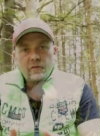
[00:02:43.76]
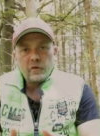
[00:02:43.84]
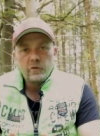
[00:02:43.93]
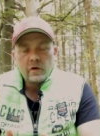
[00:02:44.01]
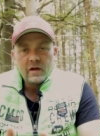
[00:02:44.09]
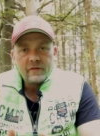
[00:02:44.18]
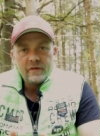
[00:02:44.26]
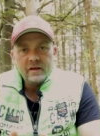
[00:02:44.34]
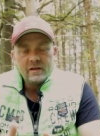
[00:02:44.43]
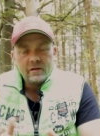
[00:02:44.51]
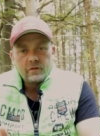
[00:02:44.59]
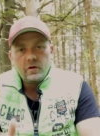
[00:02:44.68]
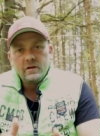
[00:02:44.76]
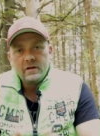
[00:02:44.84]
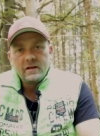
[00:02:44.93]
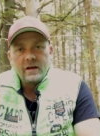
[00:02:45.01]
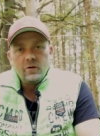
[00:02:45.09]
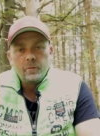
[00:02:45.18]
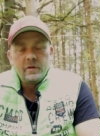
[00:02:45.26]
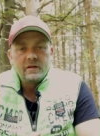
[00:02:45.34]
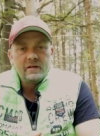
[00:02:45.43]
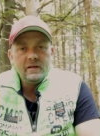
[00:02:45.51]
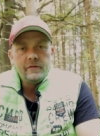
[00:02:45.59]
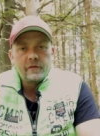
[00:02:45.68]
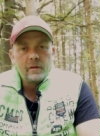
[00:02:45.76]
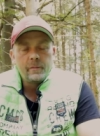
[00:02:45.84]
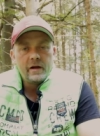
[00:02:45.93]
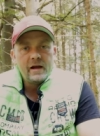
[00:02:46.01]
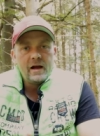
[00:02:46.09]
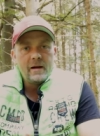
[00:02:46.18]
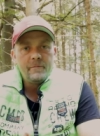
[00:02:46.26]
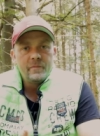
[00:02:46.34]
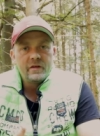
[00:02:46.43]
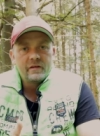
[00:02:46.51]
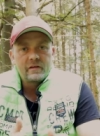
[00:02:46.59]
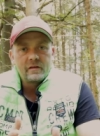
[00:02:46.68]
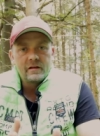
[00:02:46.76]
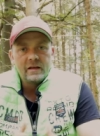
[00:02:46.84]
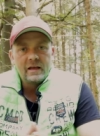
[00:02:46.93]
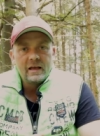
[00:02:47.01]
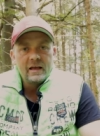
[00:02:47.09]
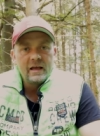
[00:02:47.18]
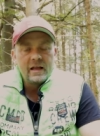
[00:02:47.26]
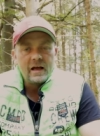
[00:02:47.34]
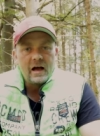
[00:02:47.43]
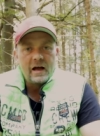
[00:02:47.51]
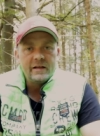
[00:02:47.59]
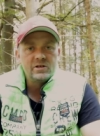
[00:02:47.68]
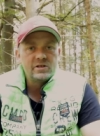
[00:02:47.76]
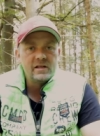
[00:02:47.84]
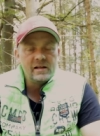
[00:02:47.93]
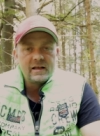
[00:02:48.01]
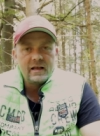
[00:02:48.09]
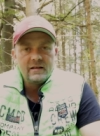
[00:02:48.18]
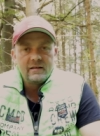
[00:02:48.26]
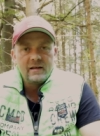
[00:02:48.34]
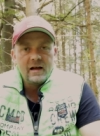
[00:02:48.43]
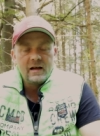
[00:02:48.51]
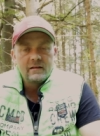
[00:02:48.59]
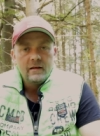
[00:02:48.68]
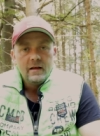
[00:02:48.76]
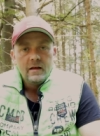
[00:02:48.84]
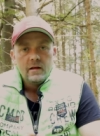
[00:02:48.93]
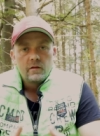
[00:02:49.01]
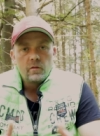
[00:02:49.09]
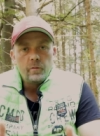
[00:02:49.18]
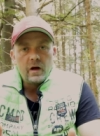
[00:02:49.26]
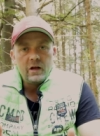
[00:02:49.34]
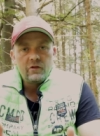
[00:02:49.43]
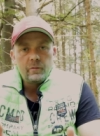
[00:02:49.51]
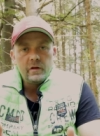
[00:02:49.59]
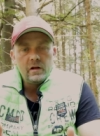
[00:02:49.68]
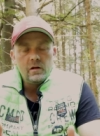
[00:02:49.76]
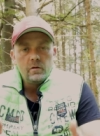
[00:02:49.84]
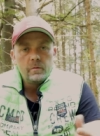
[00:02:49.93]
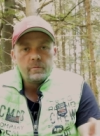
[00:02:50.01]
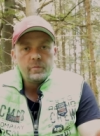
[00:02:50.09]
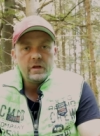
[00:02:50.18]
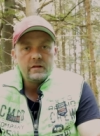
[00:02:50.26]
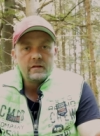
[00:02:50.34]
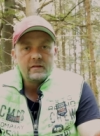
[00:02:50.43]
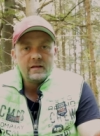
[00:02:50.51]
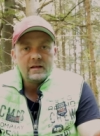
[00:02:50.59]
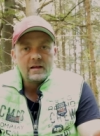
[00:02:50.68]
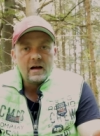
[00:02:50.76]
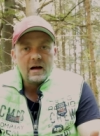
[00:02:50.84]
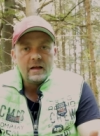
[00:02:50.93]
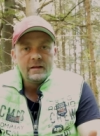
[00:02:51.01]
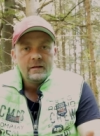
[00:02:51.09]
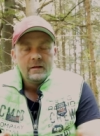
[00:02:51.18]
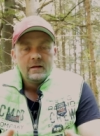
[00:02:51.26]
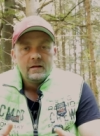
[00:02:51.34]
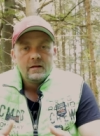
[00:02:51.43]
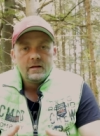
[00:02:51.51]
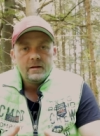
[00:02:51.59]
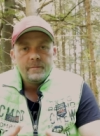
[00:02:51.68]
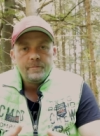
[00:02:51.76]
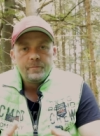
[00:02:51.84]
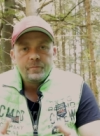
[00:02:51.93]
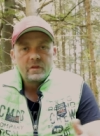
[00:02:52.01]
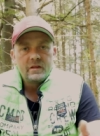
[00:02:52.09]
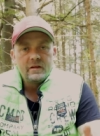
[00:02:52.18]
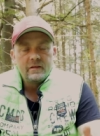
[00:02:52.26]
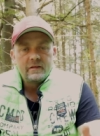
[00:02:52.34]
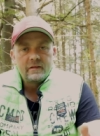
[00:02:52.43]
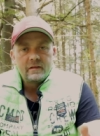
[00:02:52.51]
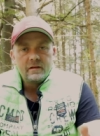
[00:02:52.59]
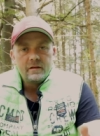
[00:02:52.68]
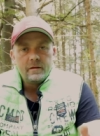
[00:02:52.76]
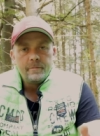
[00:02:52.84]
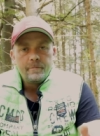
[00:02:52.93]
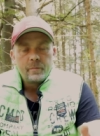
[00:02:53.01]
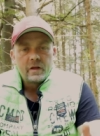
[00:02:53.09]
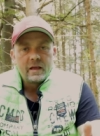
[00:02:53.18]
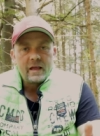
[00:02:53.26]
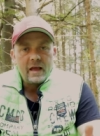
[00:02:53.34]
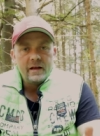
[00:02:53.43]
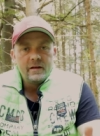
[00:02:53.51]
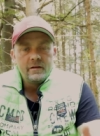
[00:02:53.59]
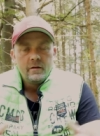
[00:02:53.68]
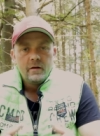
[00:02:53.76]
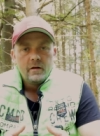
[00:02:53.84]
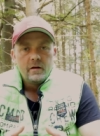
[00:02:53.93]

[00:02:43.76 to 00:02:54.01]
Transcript: zu fotografieren? Ihr solltet ein Objektiv dabei haben, das eine geringe Einstellgrenze hat. Zum Beispiel bietet sich da an, an ähm, das ähm, Canon